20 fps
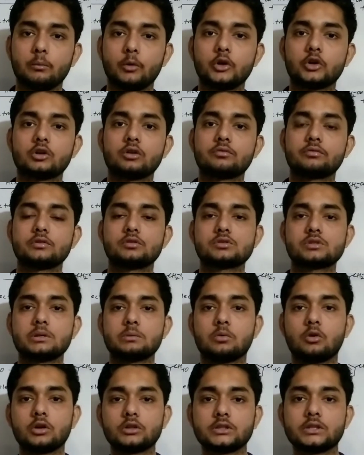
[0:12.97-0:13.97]
पॉइंट ऑफ व्यू से
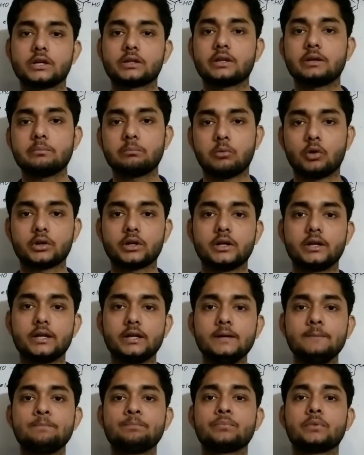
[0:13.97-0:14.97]
बहुत ही ज़्यादा इंपॉर्टेंट
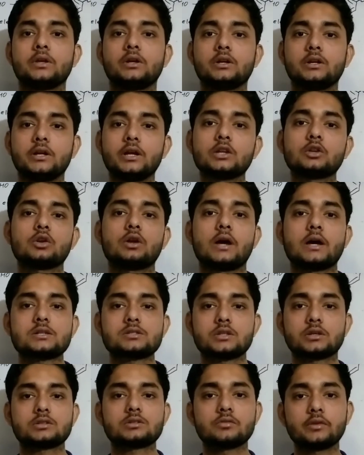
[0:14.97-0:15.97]
है ठीक है तो
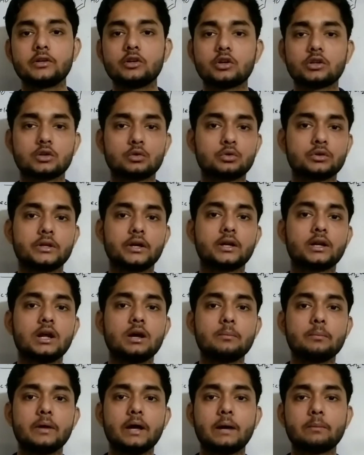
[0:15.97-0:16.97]
लास्ट तक इस वीडियो को जरूर
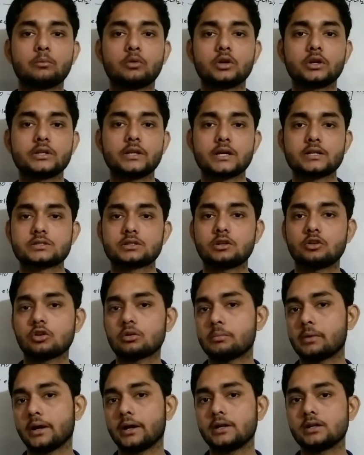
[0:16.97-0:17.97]
देखना मैं आपको रिएक्शन
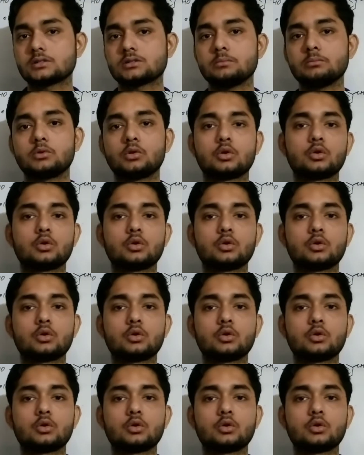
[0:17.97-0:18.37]
और मैकेनिज्म